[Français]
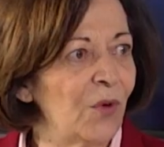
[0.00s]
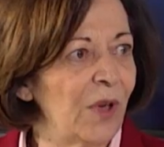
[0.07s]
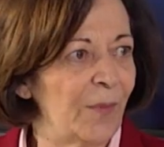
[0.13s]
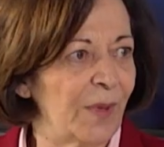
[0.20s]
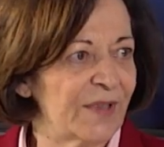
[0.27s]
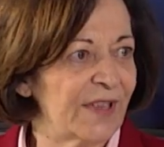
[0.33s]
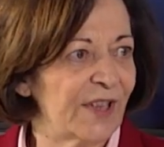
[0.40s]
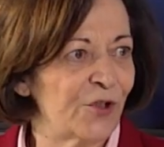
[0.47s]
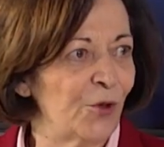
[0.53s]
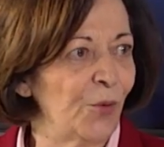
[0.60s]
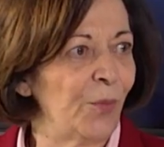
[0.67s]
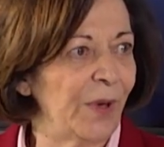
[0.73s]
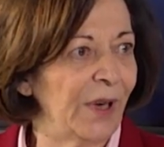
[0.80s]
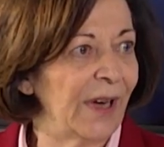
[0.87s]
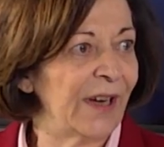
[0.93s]
les passages de
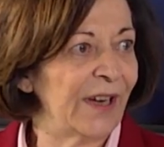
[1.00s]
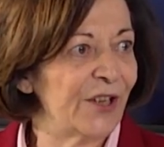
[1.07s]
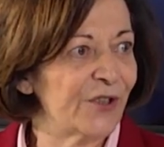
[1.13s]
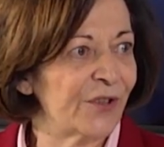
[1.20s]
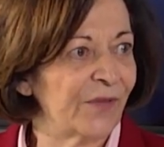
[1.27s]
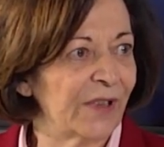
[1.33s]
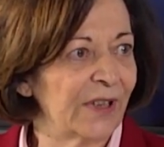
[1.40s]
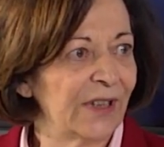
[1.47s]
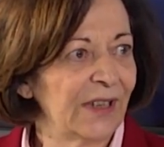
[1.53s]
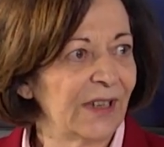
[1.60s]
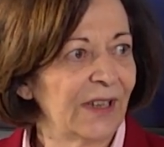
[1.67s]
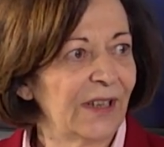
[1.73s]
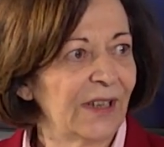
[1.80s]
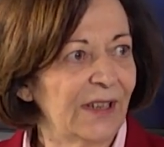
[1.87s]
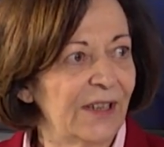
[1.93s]
péage. les obstacles en
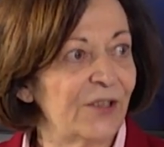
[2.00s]
fait.